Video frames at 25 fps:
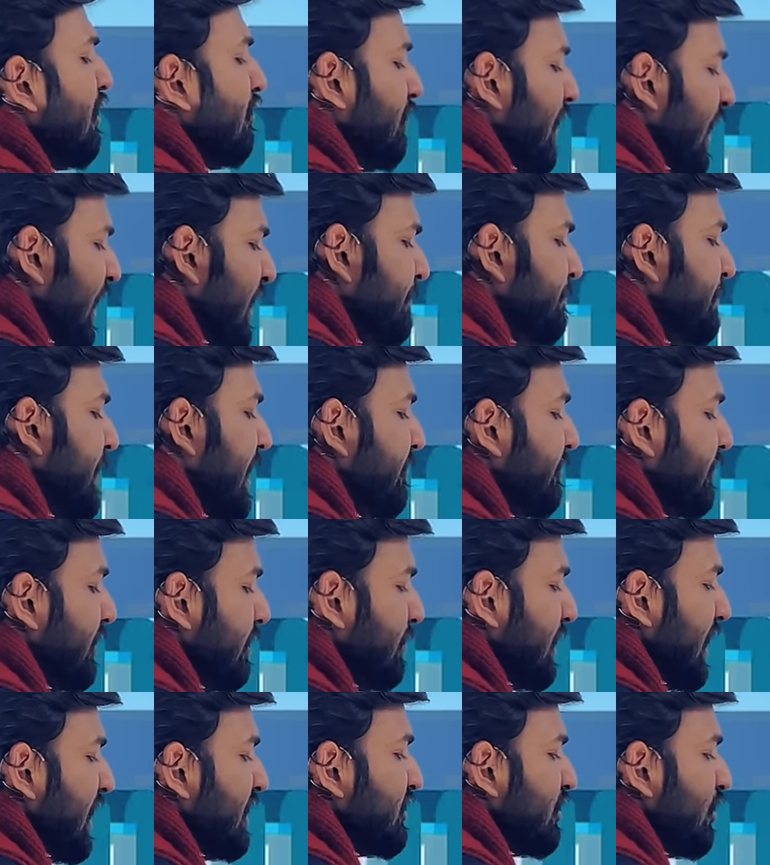व्हाइट
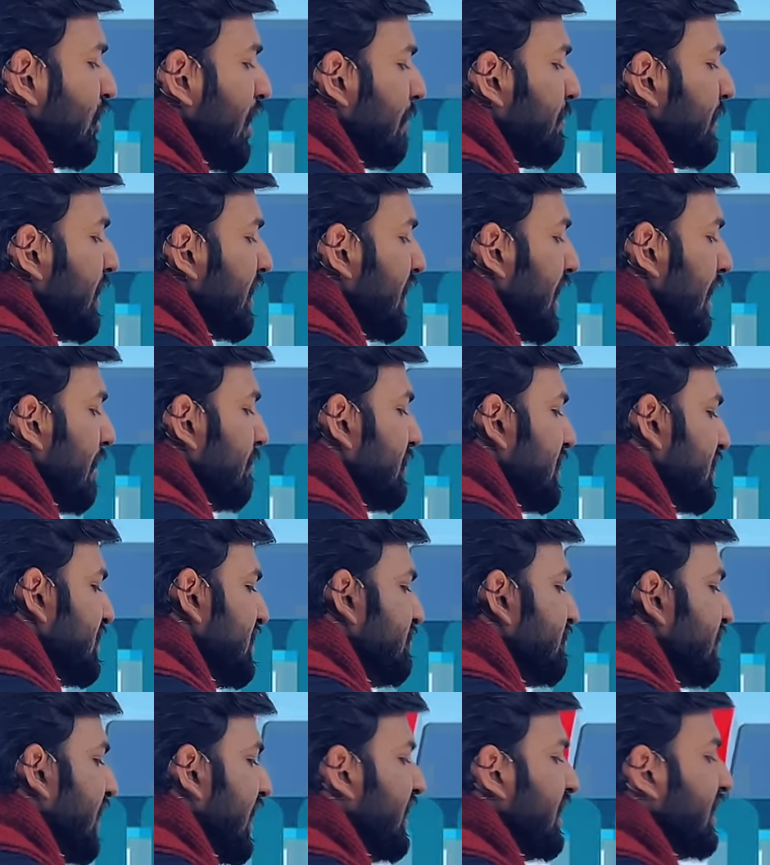प्रेफरेबल है चलो आप एक काम
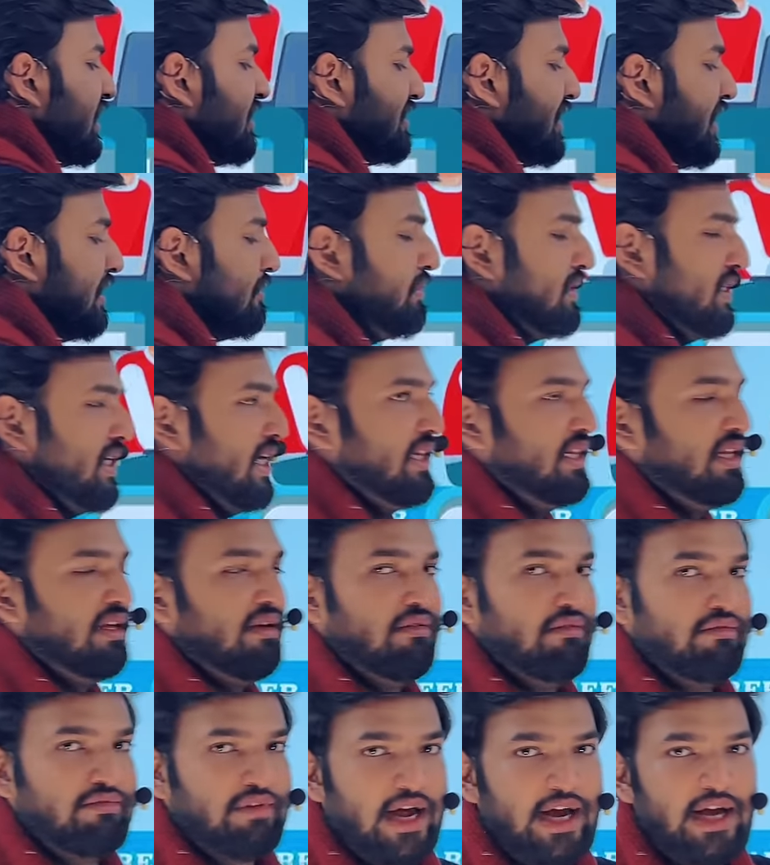कीजिए व्हाइट के साथ में जाते
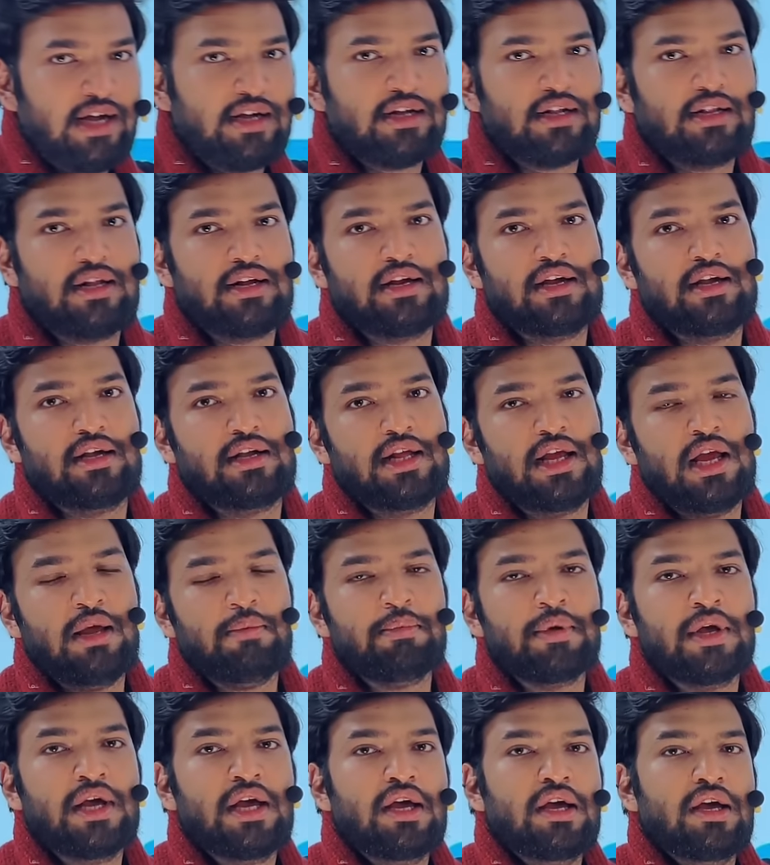हैं व्हाइट कलर की
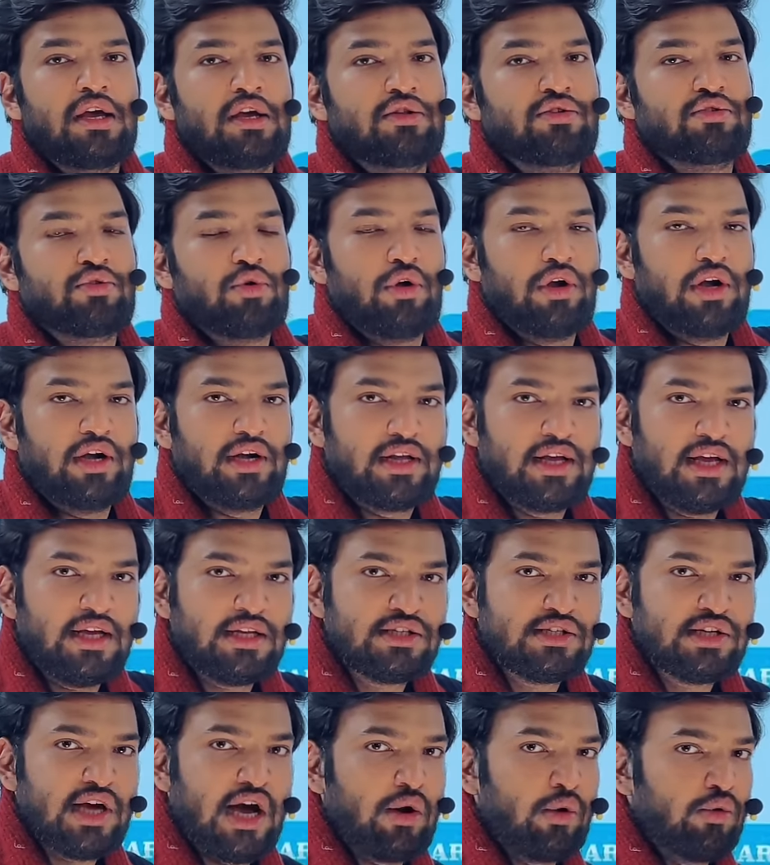टेप इस टॉयलेट के
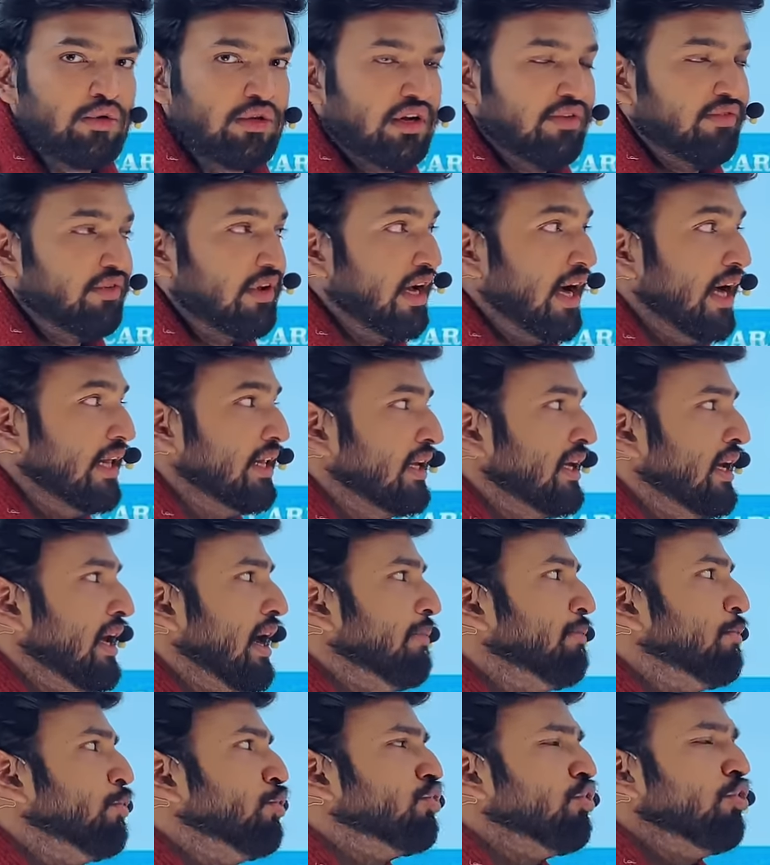चारों तरफ लगा देंगे
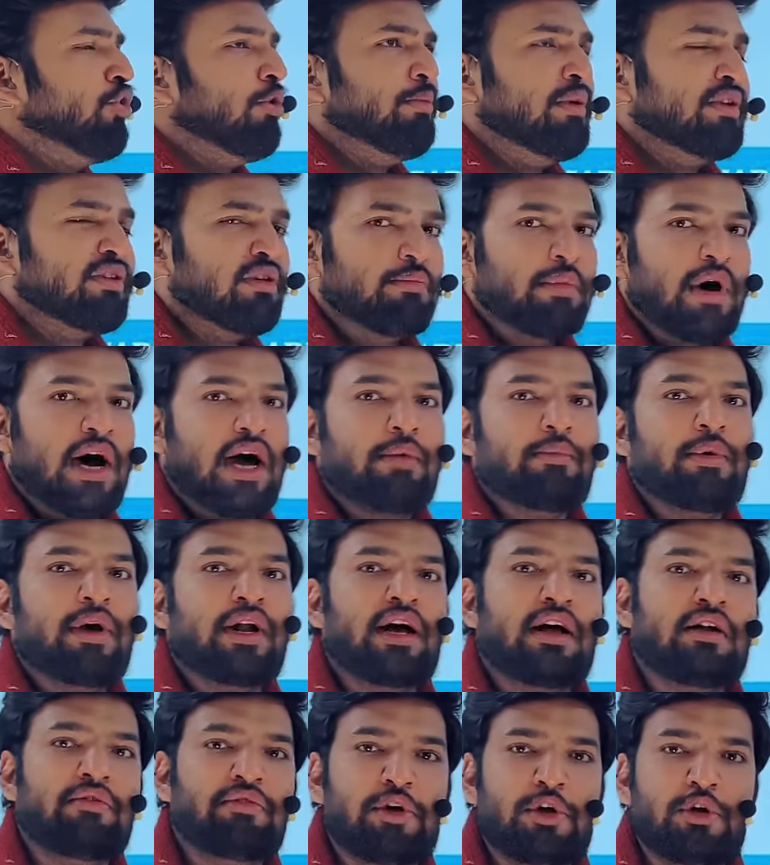अब कुछ लोग मेरे से बार
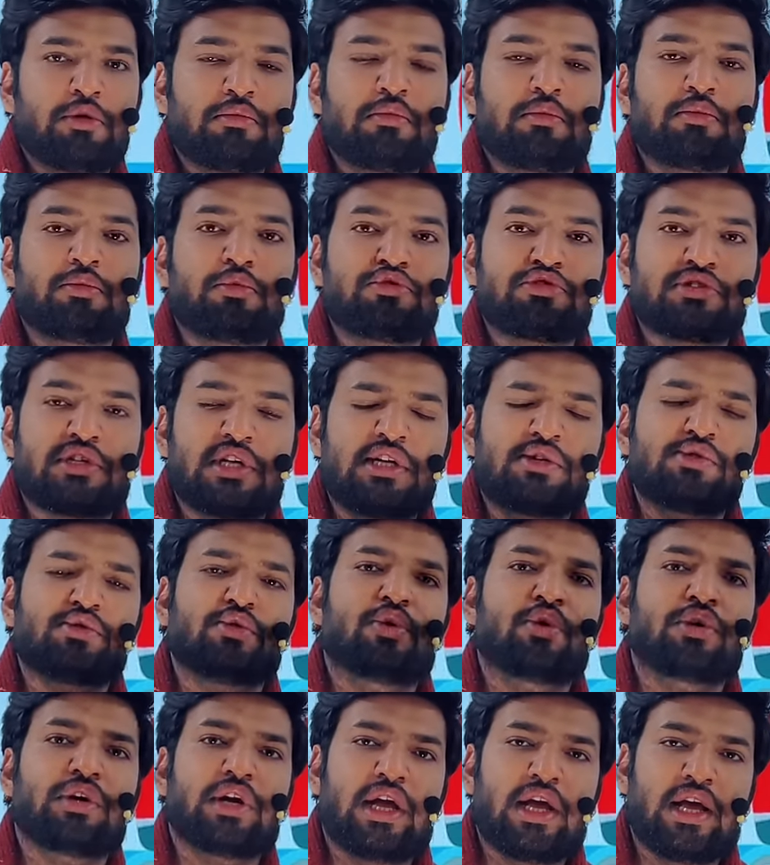बार हर वीडियो में पूछते हैं जो
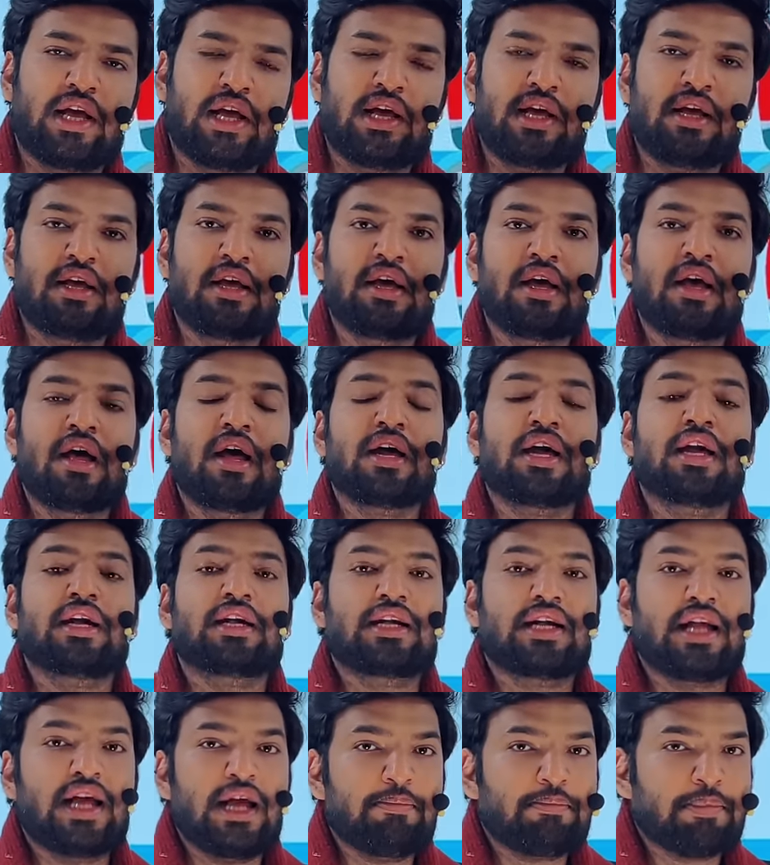लोग नए हैं कि
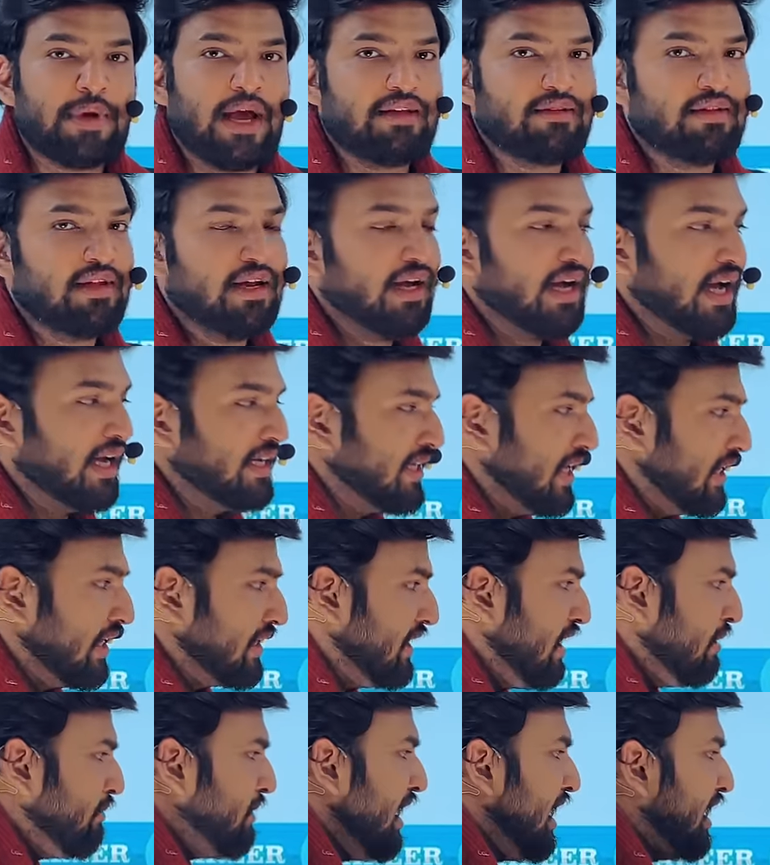टेप कैसे लगाई
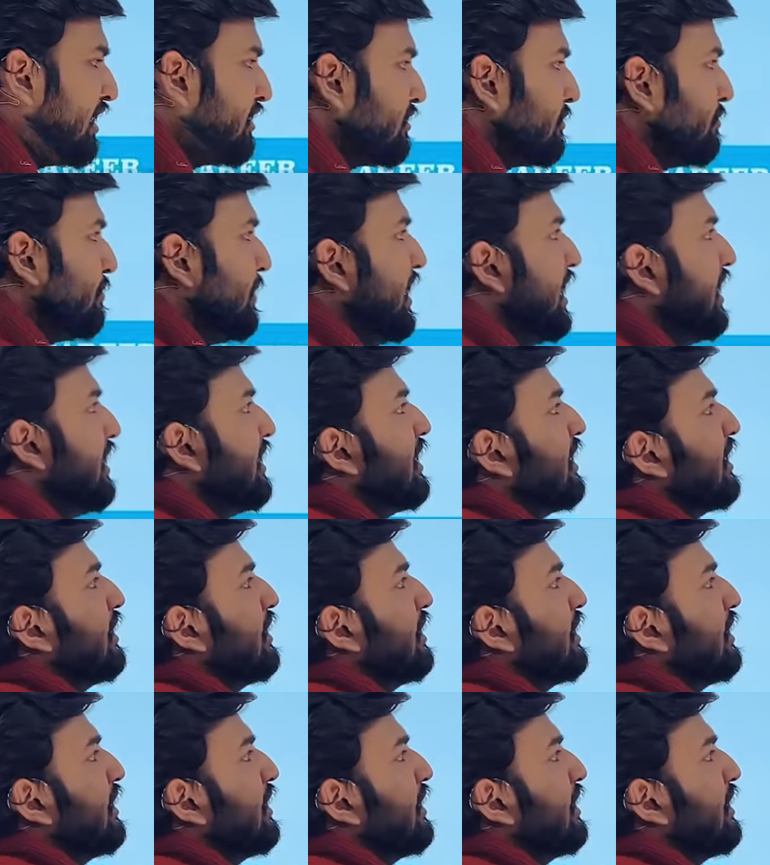जाती है मैं एक्सप्लेन